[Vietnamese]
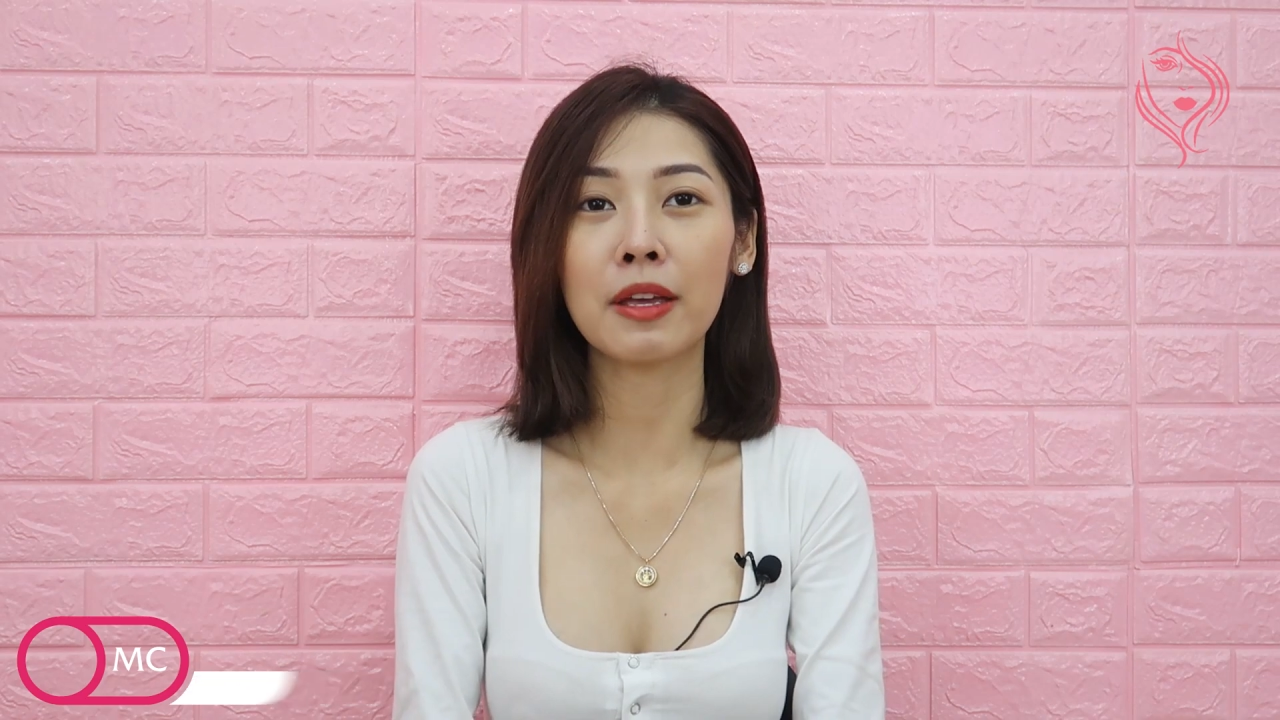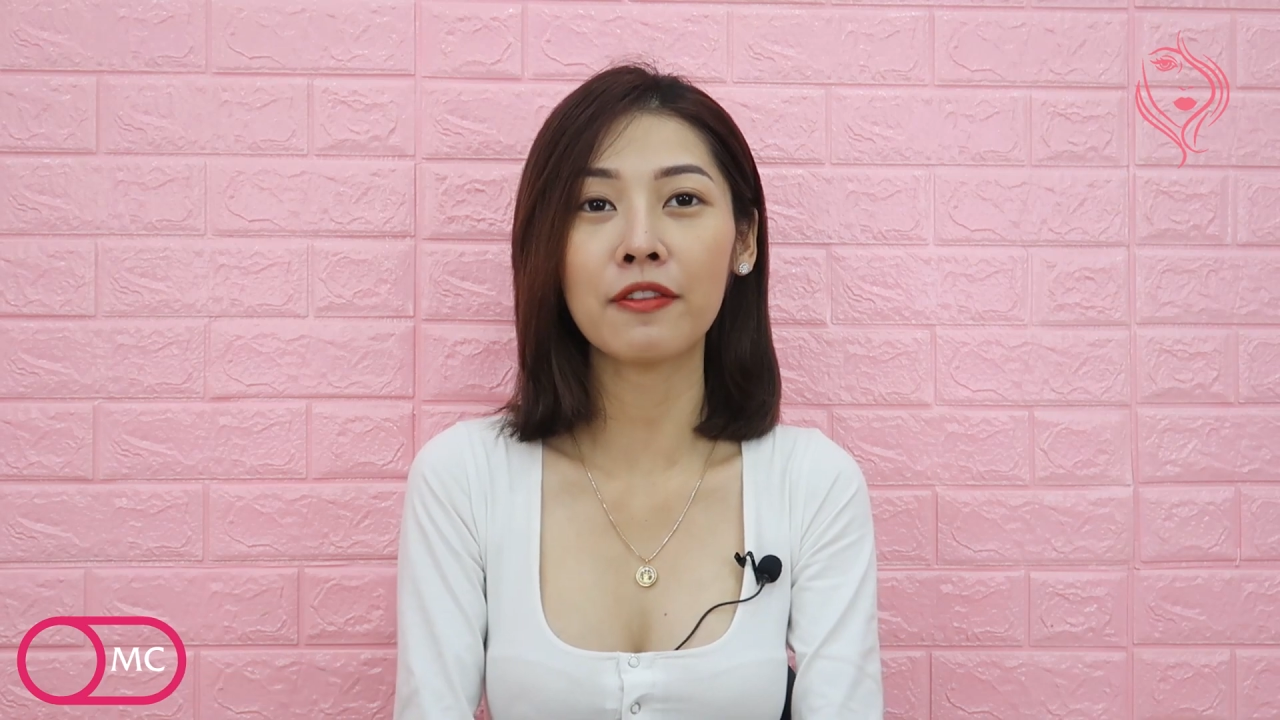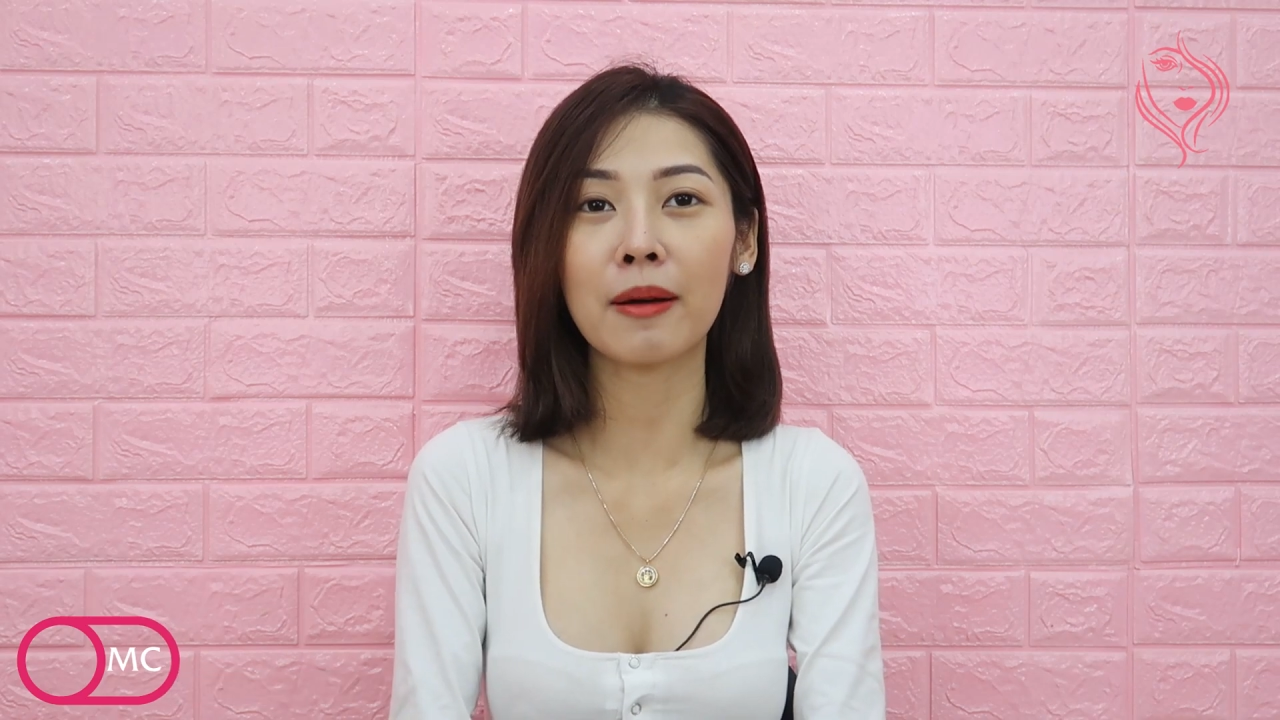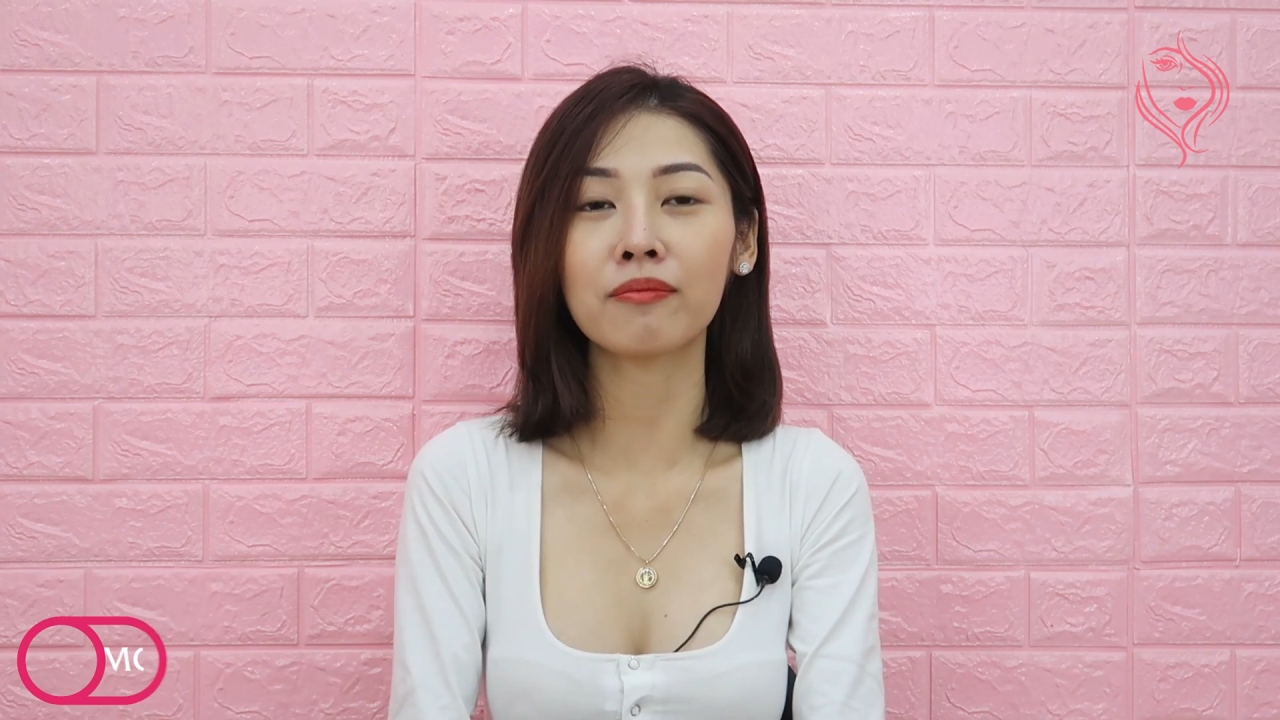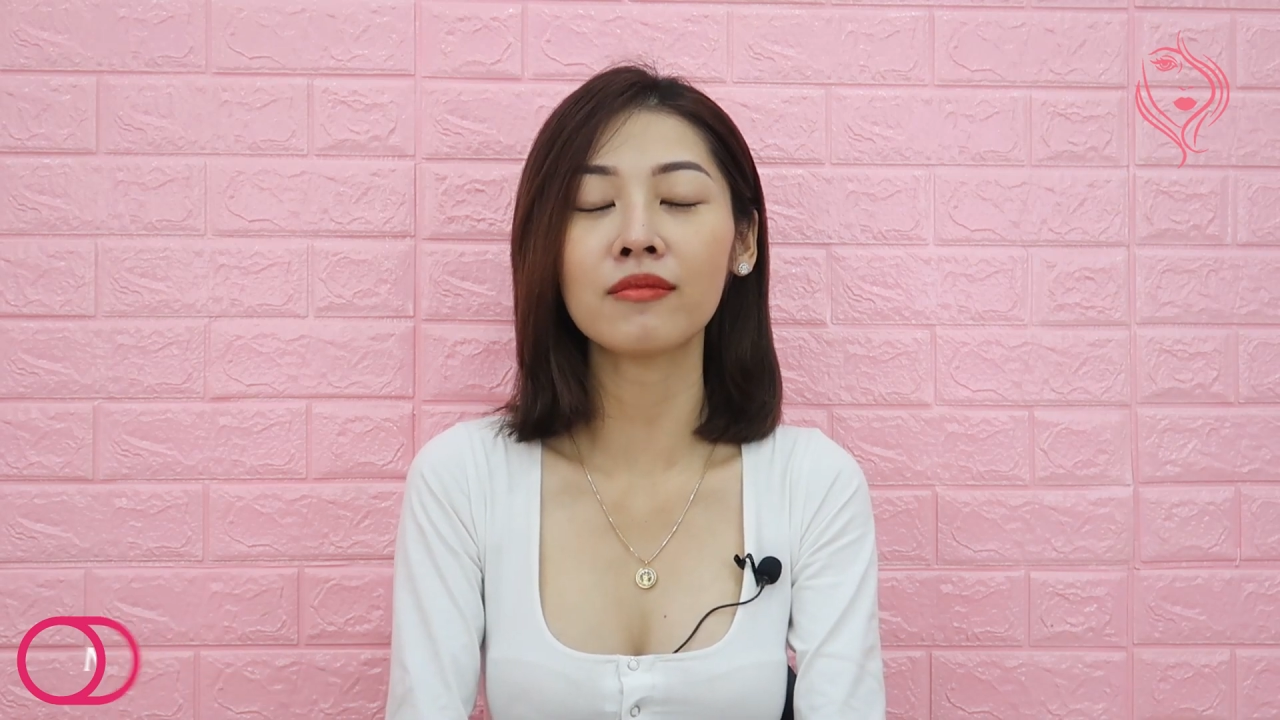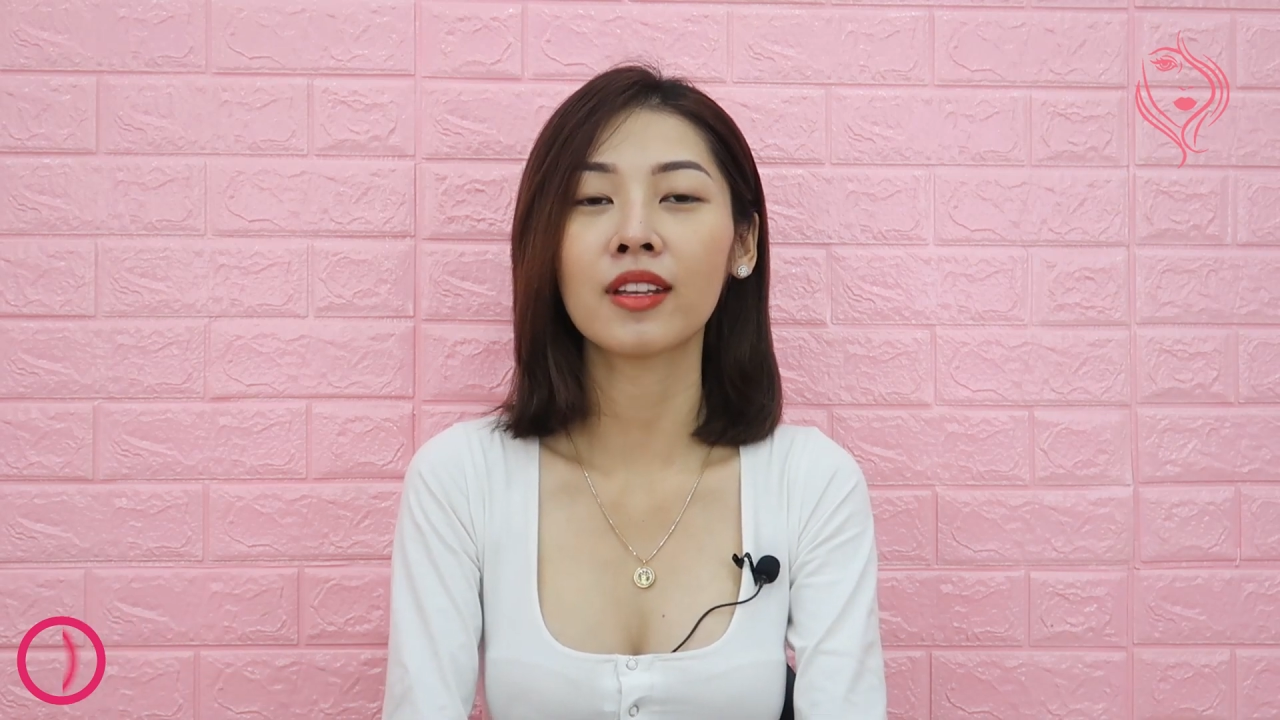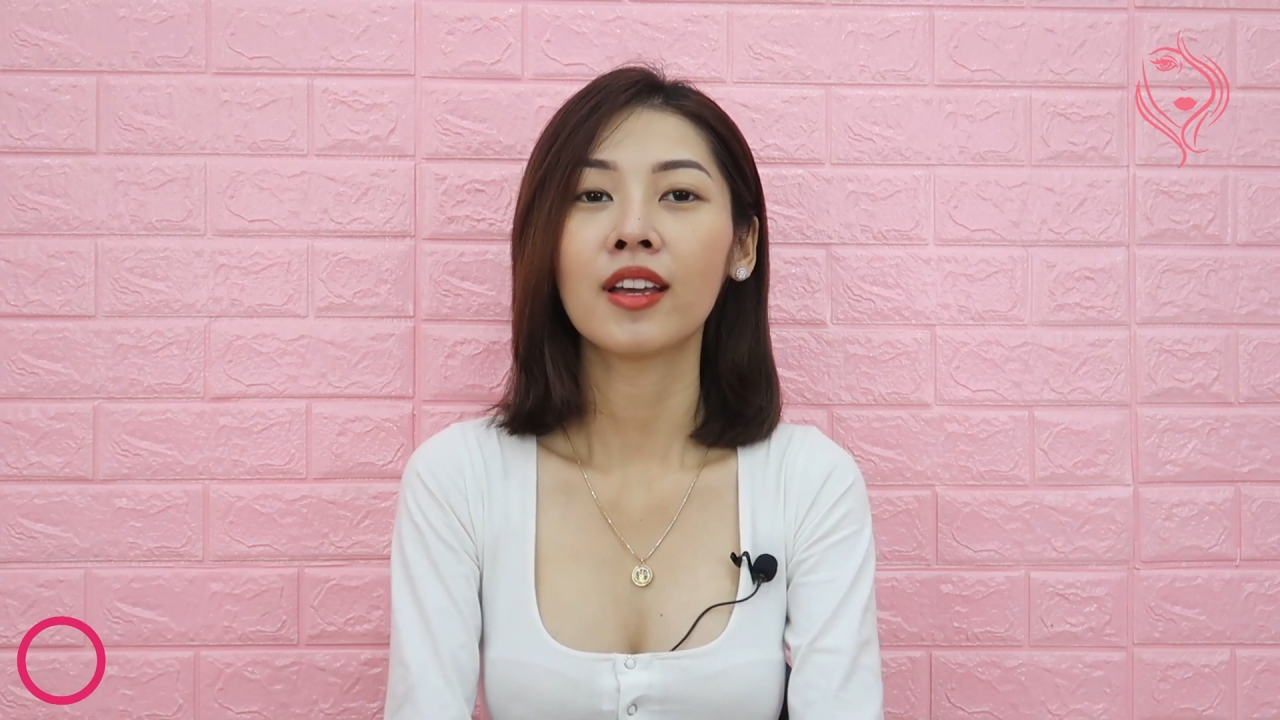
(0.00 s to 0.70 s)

mỹ phẩm.